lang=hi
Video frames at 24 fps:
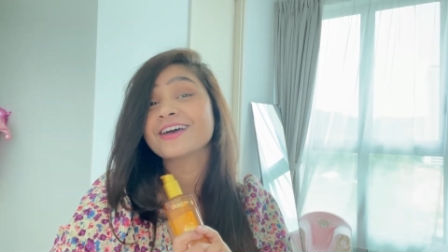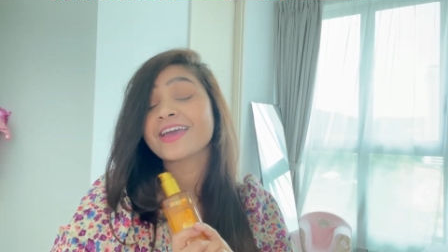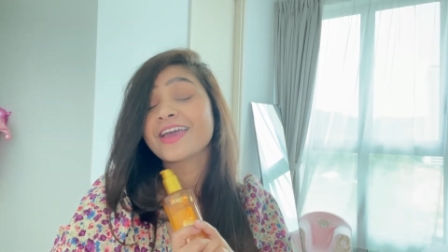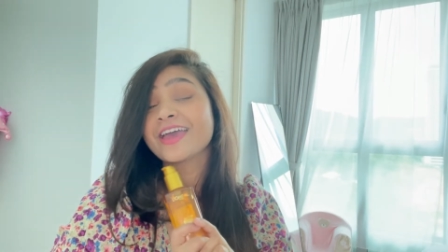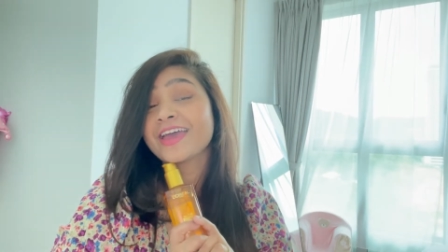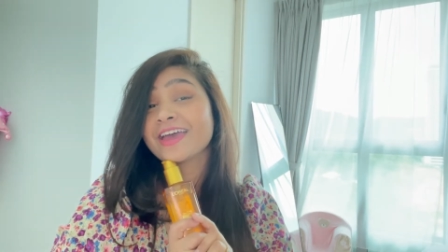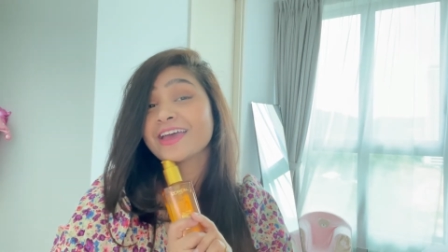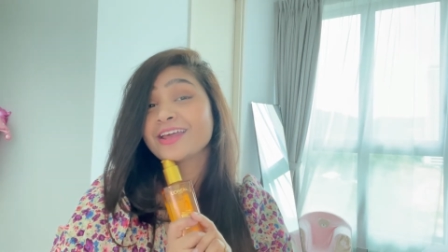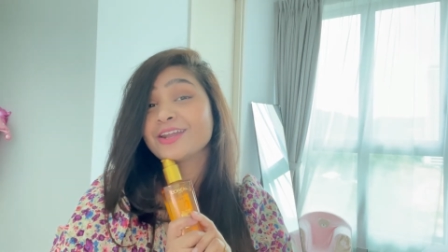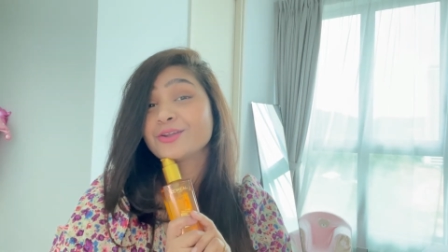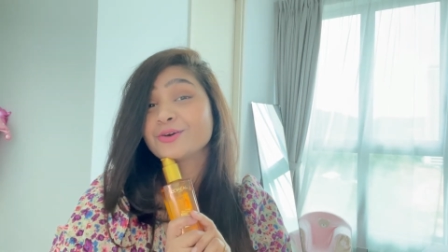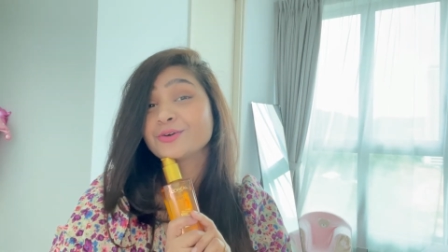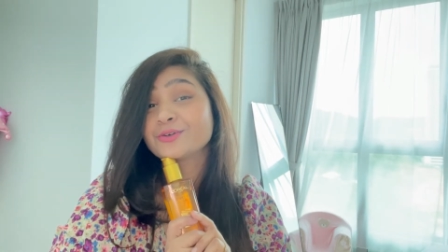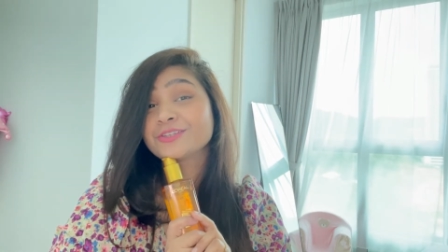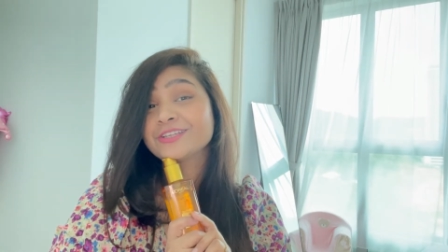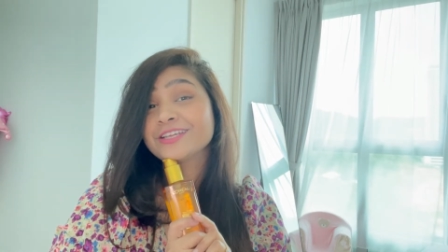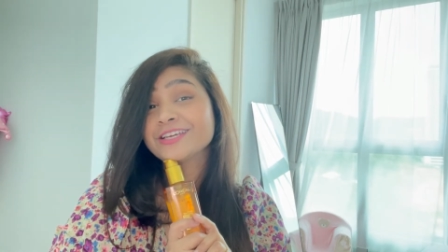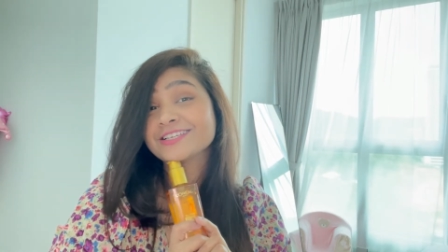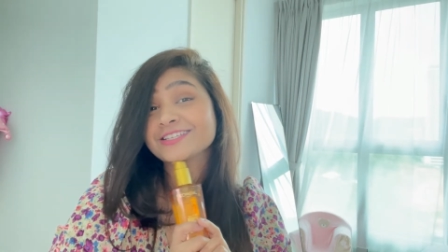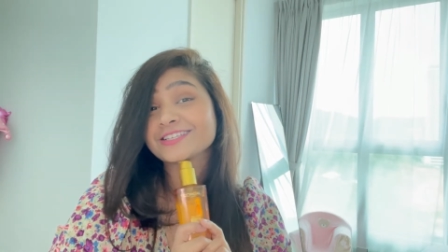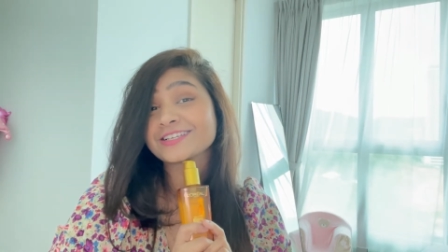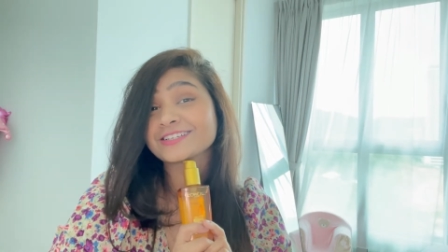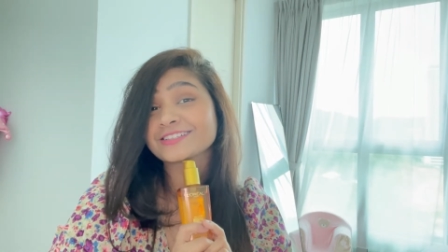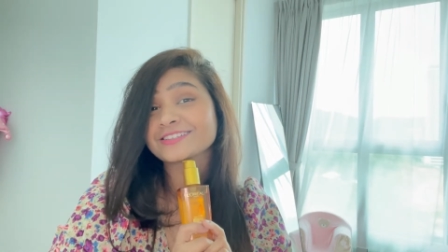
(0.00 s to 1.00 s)
हेयर लुक
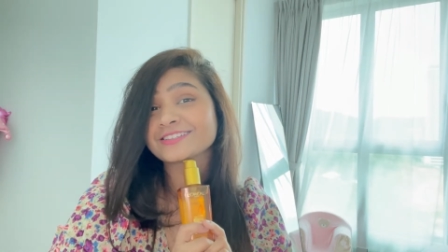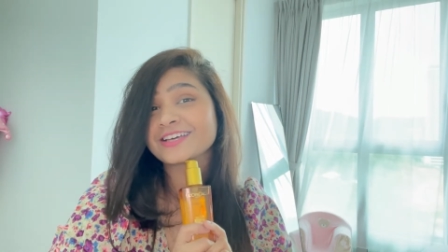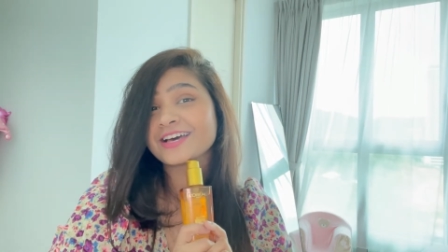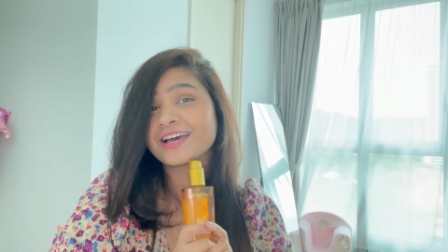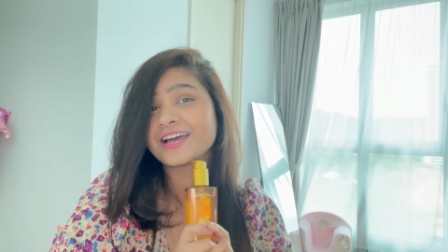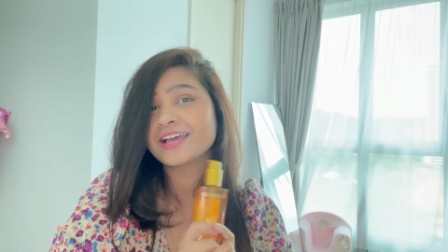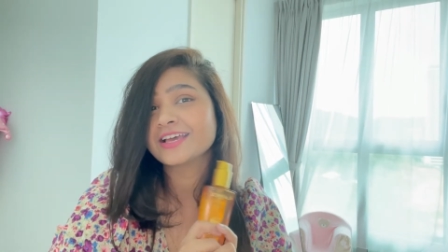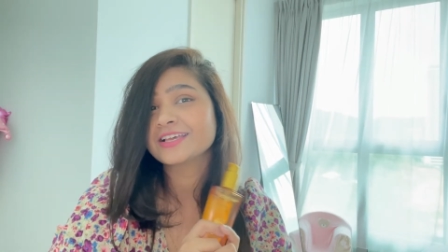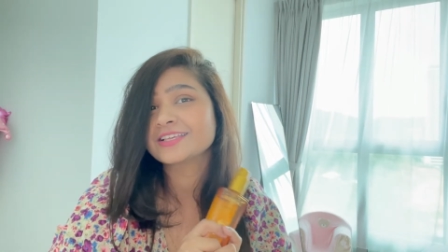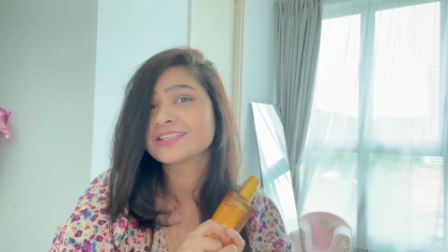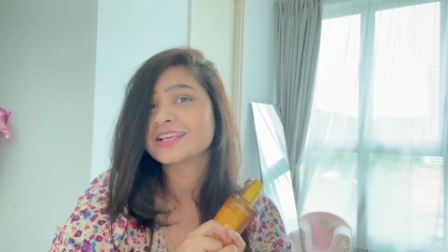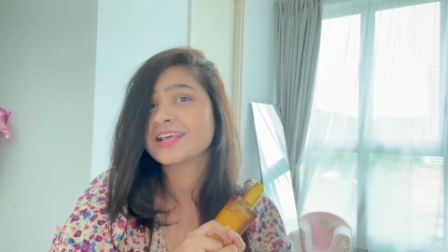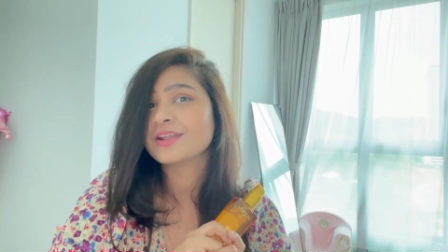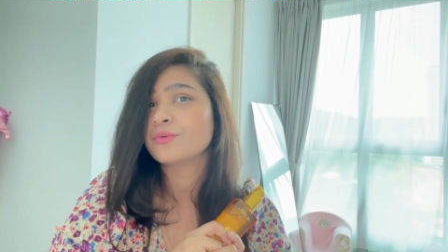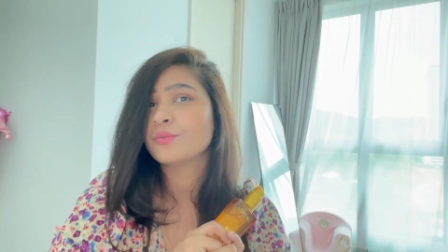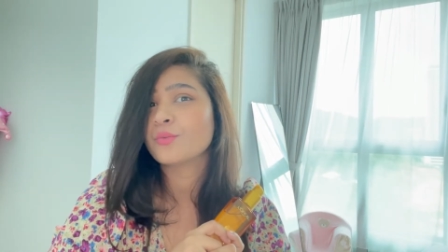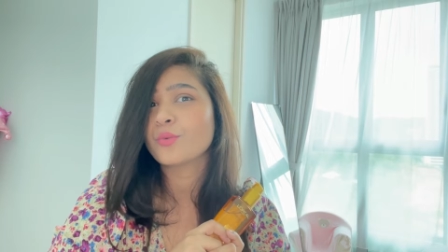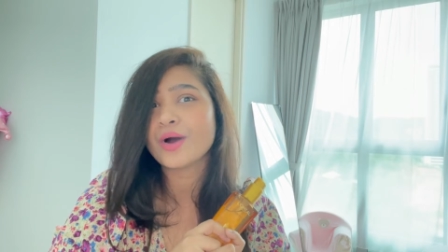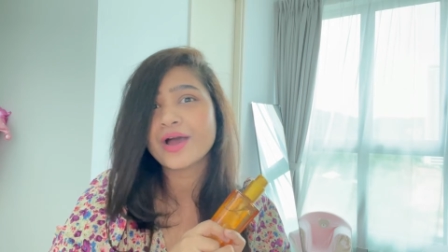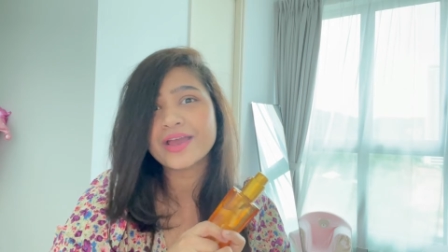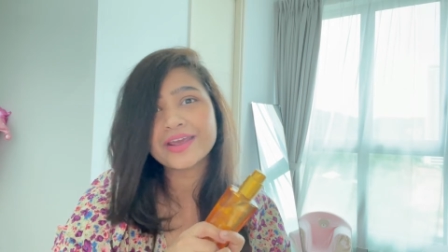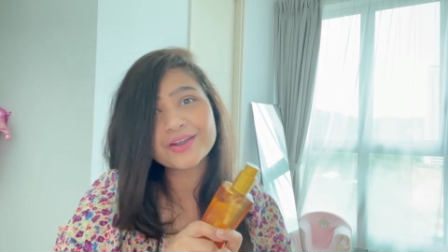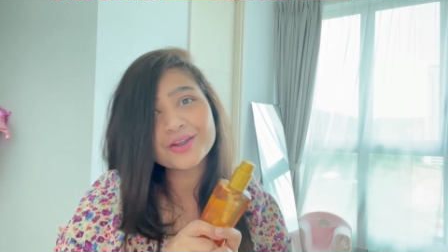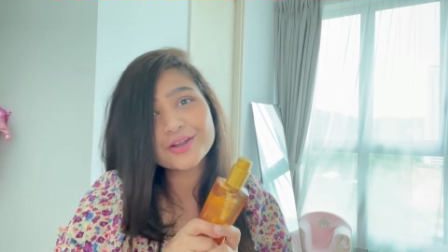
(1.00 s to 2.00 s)
दे सकता है एंड
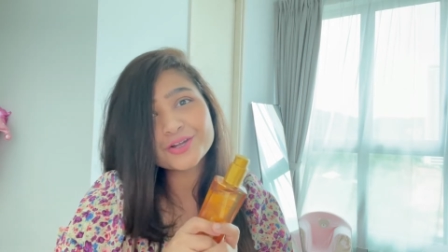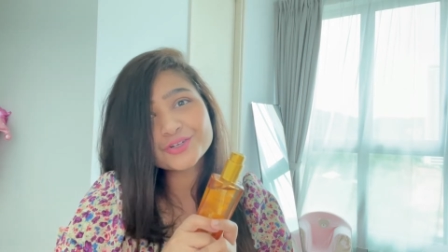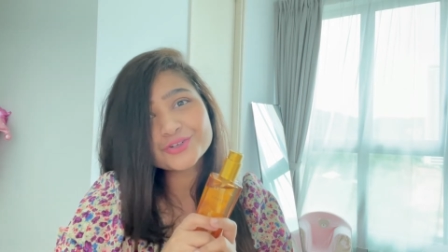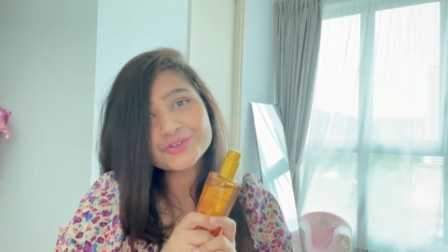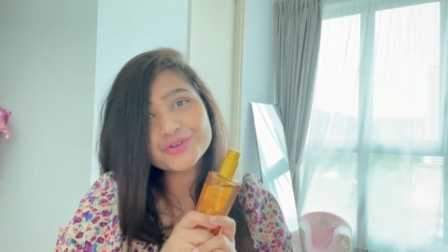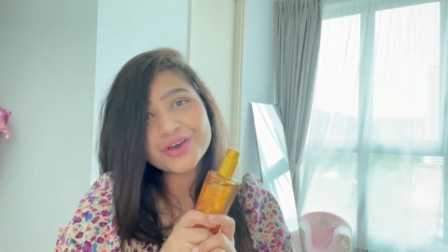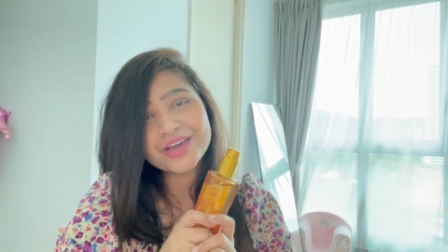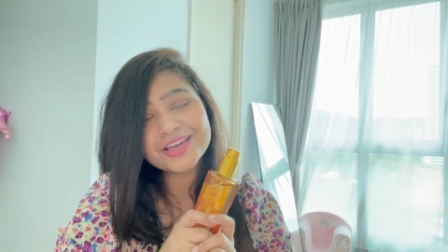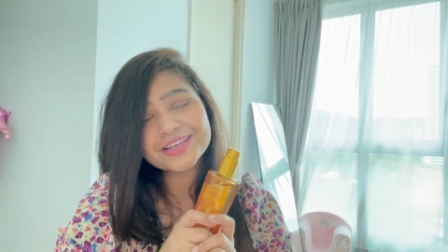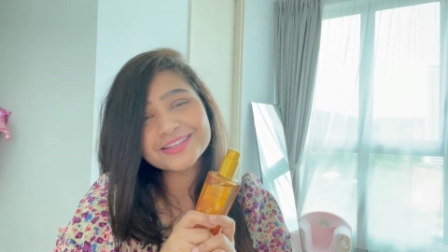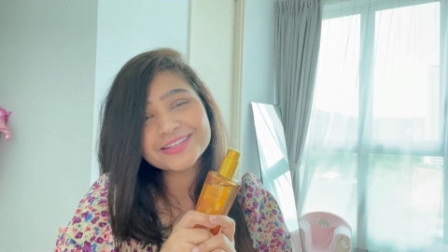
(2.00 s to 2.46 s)
वाई नॉट ट्राई